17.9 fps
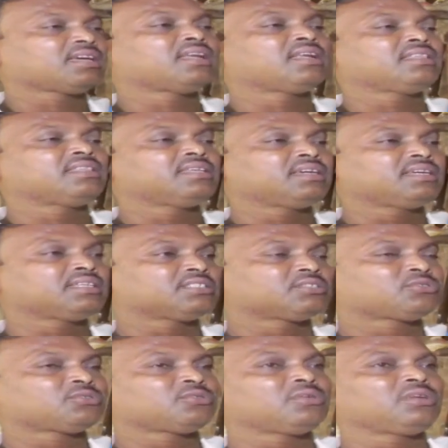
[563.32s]
খেলা দেখেছে
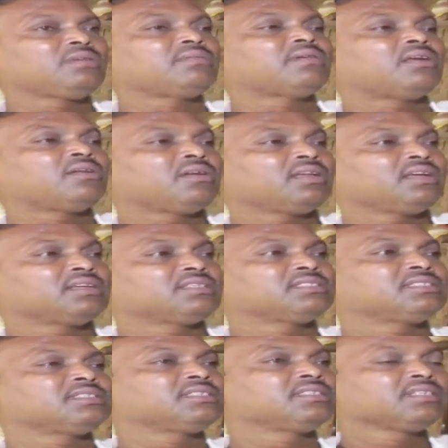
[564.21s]
সকলেই ভালো
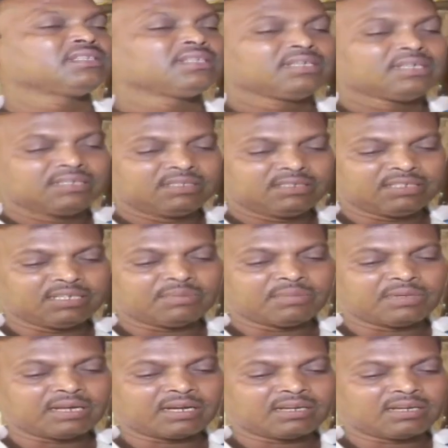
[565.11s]
লেগেছে যে
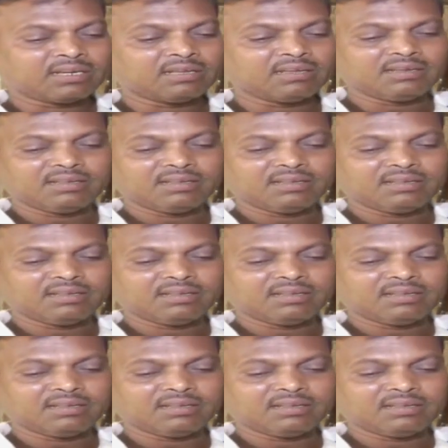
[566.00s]
আমার একটা